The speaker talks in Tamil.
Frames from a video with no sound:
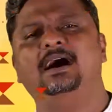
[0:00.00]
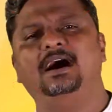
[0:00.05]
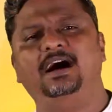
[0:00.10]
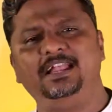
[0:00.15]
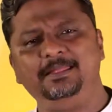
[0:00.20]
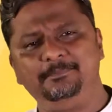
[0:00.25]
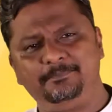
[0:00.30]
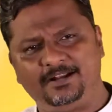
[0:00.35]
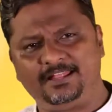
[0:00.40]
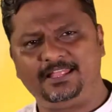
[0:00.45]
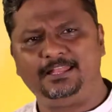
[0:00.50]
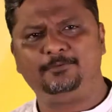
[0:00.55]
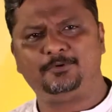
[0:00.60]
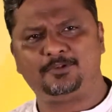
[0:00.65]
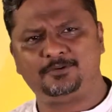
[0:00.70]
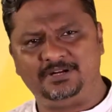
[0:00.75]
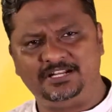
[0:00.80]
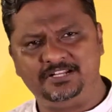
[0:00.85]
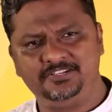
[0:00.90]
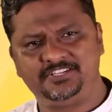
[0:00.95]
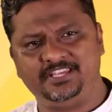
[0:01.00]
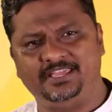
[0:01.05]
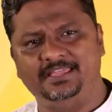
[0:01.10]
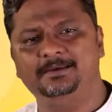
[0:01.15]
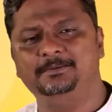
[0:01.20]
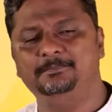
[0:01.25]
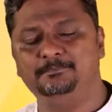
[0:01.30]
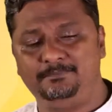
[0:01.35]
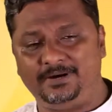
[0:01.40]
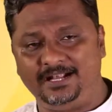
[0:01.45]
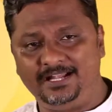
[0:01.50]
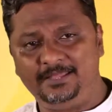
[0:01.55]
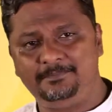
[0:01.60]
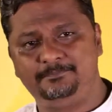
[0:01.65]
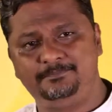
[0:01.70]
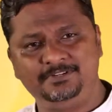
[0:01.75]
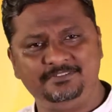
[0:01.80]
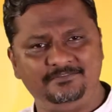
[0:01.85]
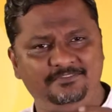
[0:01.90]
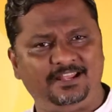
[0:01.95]
அடிப்படையில் ஒரு மனுஷன்
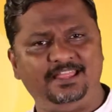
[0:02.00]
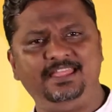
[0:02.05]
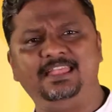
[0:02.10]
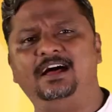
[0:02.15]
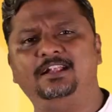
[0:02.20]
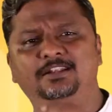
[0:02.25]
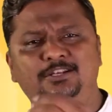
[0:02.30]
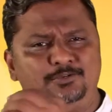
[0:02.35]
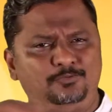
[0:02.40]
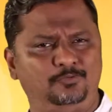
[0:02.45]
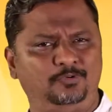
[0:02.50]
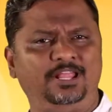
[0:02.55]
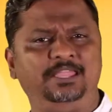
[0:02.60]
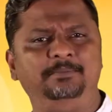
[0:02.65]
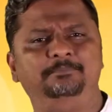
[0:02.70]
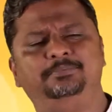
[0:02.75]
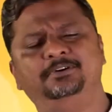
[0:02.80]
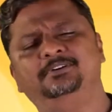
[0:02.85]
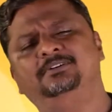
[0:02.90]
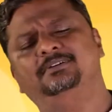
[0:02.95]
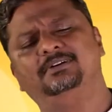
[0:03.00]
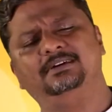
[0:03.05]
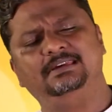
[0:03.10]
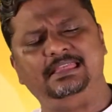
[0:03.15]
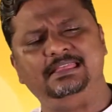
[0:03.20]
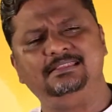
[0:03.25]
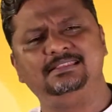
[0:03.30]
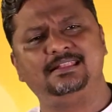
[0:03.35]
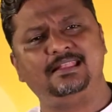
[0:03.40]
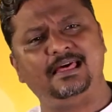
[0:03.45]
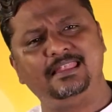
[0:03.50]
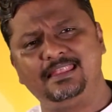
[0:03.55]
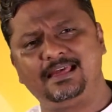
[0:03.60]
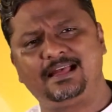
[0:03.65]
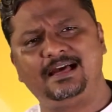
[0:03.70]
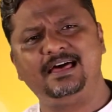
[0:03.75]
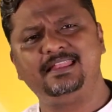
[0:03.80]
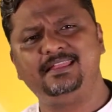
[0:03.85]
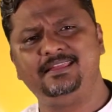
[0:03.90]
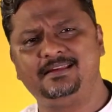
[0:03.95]
படிப்பு விளையாட்டு உழைப்பு இந்த நல்ல
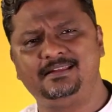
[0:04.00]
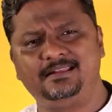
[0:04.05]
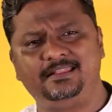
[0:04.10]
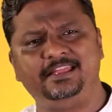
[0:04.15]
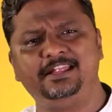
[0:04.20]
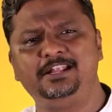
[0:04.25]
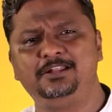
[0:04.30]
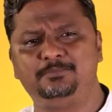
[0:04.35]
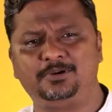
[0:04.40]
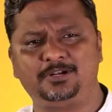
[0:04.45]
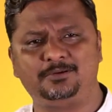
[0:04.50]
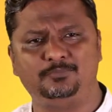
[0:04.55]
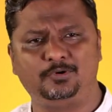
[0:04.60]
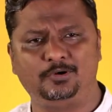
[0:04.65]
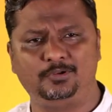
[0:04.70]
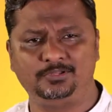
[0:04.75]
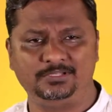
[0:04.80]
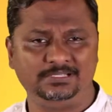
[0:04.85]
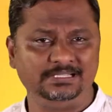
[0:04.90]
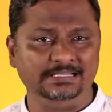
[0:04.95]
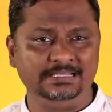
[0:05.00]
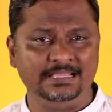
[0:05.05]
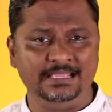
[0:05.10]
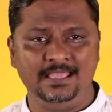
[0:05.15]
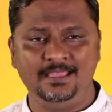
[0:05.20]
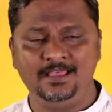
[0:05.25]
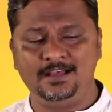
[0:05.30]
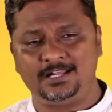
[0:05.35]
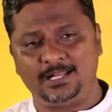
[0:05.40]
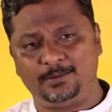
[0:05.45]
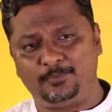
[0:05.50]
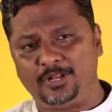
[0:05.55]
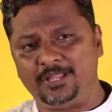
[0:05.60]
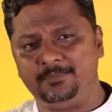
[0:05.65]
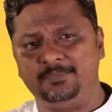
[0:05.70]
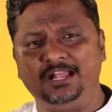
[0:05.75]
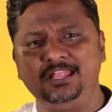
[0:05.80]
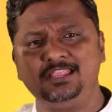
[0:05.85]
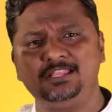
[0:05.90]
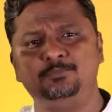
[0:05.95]
காரியங்களில் ஈடுபடும் பொழுது நம்முடைய
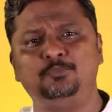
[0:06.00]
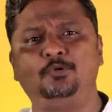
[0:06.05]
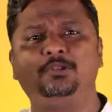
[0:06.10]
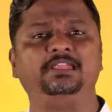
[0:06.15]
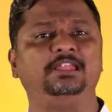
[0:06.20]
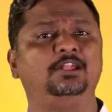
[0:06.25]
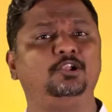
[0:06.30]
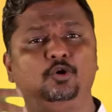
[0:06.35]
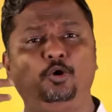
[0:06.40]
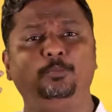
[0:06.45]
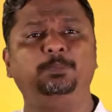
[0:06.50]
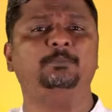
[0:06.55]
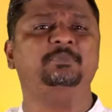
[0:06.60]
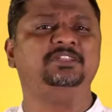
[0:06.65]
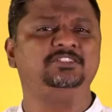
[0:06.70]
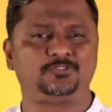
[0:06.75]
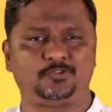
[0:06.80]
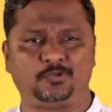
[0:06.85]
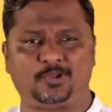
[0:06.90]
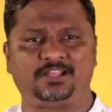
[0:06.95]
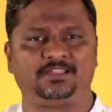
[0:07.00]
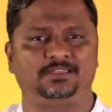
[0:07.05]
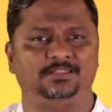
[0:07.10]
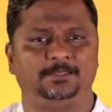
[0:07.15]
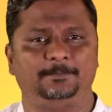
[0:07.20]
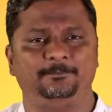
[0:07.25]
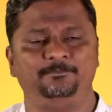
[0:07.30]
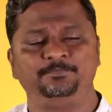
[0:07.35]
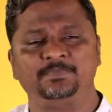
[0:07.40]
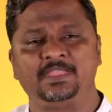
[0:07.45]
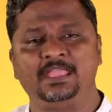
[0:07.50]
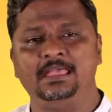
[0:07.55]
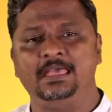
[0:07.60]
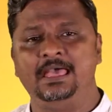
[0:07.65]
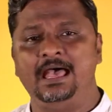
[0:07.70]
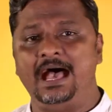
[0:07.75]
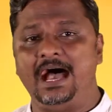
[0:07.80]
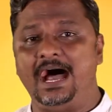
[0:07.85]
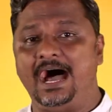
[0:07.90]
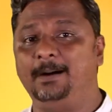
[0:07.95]
மனித மூளையில் டோப்பமின் சுரக்குது
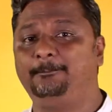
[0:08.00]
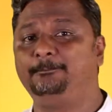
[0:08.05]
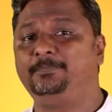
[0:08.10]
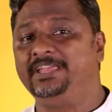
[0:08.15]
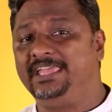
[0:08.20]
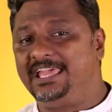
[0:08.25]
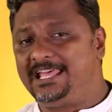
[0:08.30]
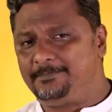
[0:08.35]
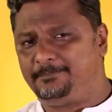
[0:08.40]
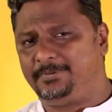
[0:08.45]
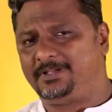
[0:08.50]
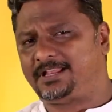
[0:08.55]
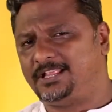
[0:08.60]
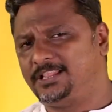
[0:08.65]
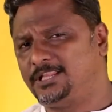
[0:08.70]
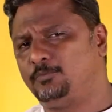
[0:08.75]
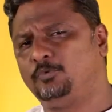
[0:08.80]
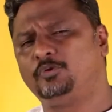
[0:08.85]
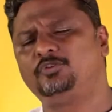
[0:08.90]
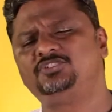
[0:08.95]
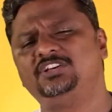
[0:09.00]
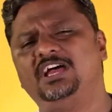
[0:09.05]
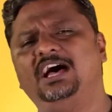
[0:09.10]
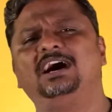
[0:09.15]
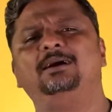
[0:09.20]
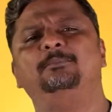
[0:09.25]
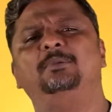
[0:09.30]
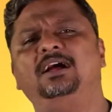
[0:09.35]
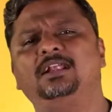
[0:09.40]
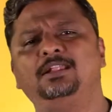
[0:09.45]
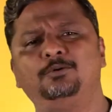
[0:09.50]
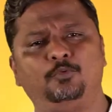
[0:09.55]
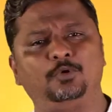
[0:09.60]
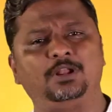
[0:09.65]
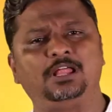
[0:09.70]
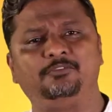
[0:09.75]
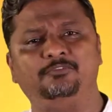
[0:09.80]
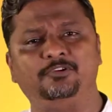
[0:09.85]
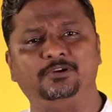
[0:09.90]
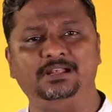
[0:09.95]
அப்போ ஏற்படுற அந்த உற்சாகமான
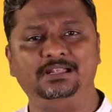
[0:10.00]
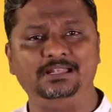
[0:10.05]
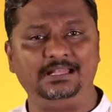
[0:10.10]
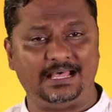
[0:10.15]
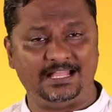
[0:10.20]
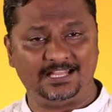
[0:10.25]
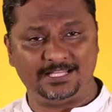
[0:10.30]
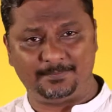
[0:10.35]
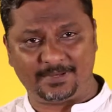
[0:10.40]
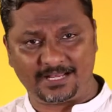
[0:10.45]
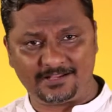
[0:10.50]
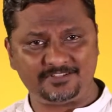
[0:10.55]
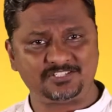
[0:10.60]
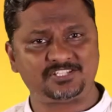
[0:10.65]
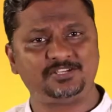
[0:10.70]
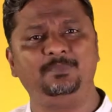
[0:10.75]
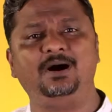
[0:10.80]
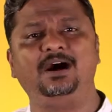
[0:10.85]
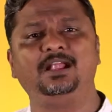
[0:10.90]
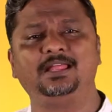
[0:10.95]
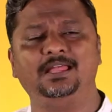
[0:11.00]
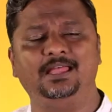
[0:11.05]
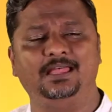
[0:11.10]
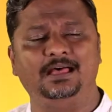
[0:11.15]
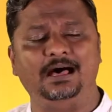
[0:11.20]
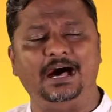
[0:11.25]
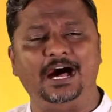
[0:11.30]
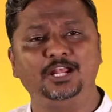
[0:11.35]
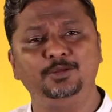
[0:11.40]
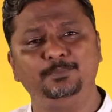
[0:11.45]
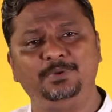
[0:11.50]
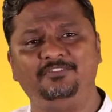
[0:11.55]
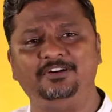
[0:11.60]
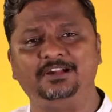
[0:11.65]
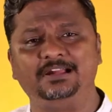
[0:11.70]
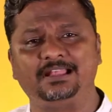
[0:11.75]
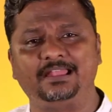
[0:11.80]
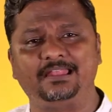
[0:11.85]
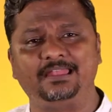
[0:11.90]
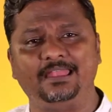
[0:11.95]
உணர்வுகள் அந்த பரவசமான
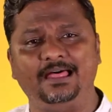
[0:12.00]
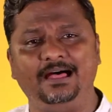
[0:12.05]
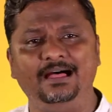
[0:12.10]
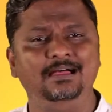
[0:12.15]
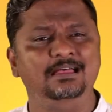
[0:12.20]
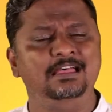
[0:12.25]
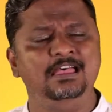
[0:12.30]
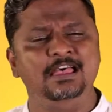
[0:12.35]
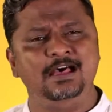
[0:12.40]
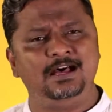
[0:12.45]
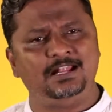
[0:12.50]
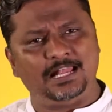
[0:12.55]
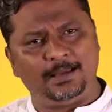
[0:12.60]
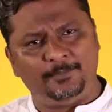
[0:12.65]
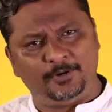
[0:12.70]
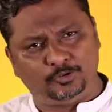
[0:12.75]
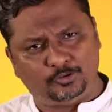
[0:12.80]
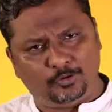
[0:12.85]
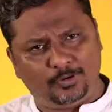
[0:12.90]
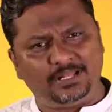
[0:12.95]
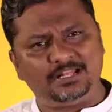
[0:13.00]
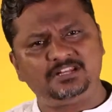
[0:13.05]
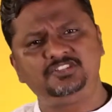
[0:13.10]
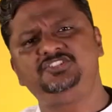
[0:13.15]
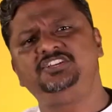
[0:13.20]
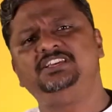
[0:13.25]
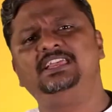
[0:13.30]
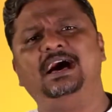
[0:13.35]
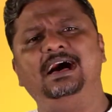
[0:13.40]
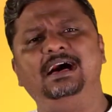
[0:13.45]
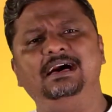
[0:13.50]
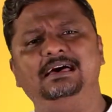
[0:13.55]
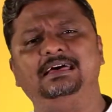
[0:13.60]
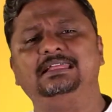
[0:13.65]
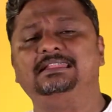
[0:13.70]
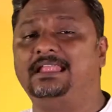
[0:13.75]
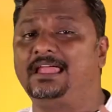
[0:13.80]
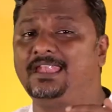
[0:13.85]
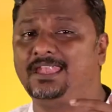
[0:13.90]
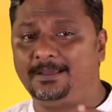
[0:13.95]
அனுபவங்கள் எல்லாம் நம்ம தொடர்ச்சியாக
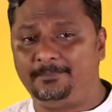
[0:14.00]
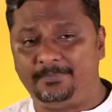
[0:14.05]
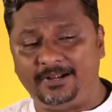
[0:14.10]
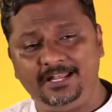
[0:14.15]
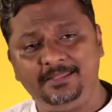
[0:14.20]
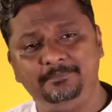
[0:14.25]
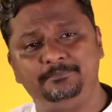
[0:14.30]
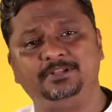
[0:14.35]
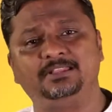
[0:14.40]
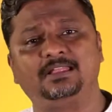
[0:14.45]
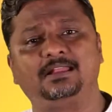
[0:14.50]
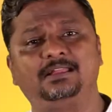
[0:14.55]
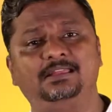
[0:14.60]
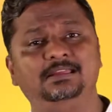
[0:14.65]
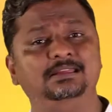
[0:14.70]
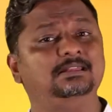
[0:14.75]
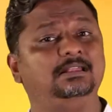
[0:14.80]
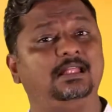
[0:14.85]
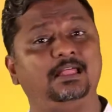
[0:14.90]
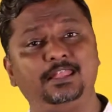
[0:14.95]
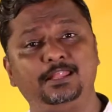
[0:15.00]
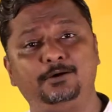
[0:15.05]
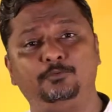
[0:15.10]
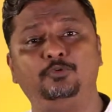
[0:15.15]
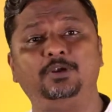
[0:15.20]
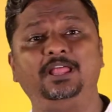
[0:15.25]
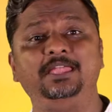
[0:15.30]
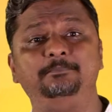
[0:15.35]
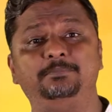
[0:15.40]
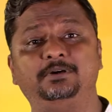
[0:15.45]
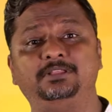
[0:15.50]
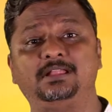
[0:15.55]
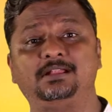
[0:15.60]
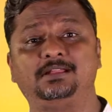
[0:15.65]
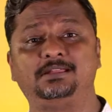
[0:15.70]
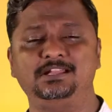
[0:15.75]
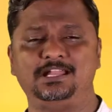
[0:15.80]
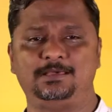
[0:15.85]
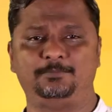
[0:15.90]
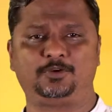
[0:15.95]
நல்லா படிப்பதற்கு நல்லா
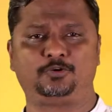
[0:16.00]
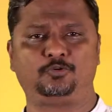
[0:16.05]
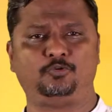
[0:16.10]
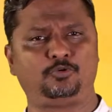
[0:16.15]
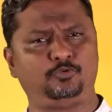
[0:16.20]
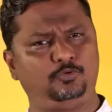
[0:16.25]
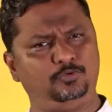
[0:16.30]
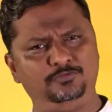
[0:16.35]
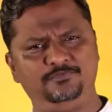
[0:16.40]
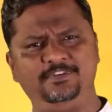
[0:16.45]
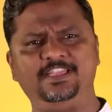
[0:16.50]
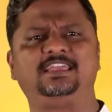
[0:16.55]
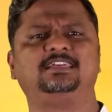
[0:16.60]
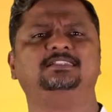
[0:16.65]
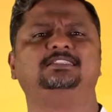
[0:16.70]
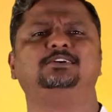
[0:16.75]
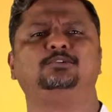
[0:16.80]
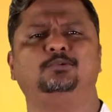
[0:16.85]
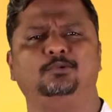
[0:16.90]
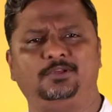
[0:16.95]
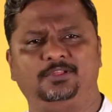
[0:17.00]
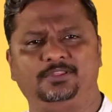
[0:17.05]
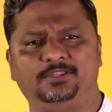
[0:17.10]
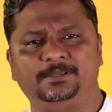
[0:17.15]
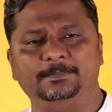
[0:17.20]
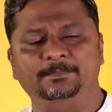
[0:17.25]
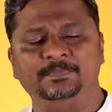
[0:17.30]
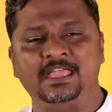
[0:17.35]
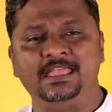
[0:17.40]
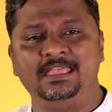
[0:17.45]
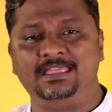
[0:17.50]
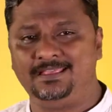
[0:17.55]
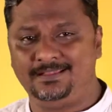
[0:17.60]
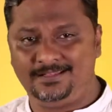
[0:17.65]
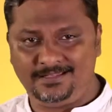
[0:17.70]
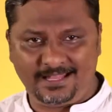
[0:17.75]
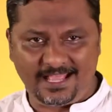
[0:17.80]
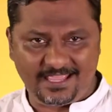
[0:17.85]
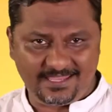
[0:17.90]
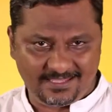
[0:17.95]
உழைப்பதற்கு நமக்கு ஒரு உத்வேகத்தை கொடுக்குது
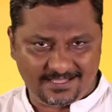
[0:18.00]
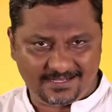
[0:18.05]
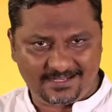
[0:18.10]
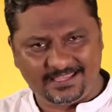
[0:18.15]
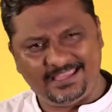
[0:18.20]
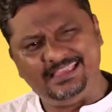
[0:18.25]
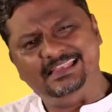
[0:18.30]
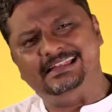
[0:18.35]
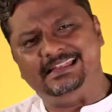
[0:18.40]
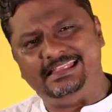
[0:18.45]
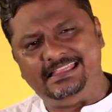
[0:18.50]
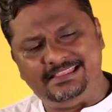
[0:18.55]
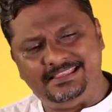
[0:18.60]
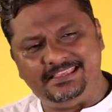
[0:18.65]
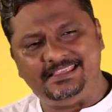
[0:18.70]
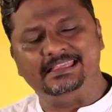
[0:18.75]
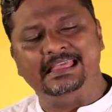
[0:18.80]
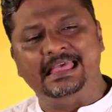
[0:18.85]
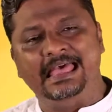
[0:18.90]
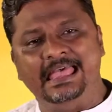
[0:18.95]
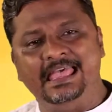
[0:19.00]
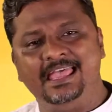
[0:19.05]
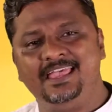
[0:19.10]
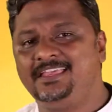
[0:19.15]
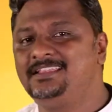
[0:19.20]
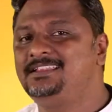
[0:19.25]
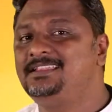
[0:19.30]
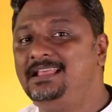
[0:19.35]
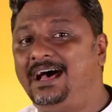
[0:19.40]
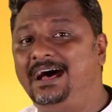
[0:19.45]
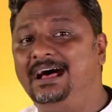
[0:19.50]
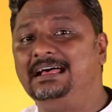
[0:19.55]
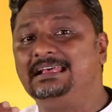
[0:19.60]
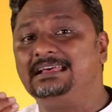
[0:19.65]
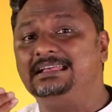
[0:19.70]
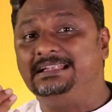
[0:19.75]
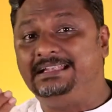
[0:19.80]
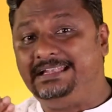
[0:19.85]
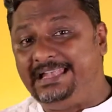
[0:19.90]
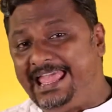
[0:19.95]
இதுதான் இயற்கையின் நீதி இதுதான்
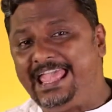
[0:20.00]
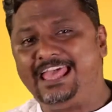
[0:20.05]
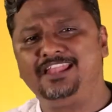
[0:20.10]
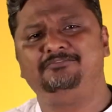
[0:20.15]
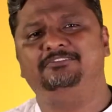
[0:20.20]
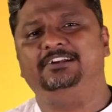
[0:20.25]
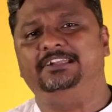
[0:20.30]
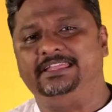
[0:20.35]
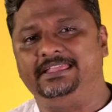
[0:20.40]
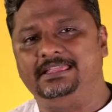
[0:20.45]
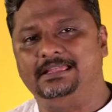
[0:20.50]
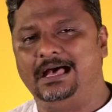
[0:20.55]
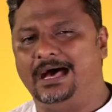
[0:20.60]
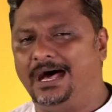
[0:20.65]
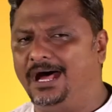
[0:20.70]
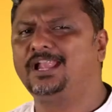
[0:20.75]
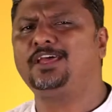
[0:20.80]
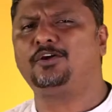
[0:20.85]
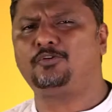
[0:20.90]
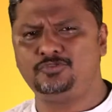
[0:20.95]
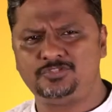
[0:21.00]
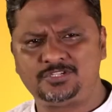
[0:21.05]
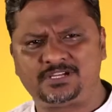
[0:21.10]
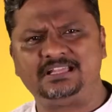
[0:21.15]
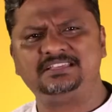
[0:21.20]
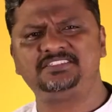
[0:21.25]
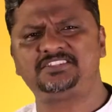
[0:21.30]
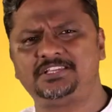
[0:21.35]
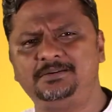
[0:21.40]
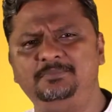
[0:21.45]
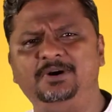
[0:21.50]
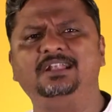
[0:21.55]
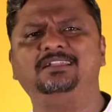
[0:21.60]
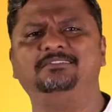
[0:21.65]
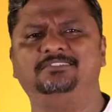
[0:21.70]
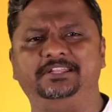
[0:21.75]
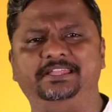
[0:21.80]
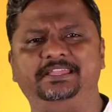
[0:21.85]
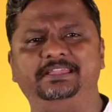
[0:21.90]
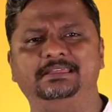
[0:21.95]
நேர் வழி ஆனால் கொஞ்சம் கஷ்டமான
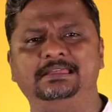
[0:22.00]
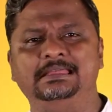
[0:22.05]
வழி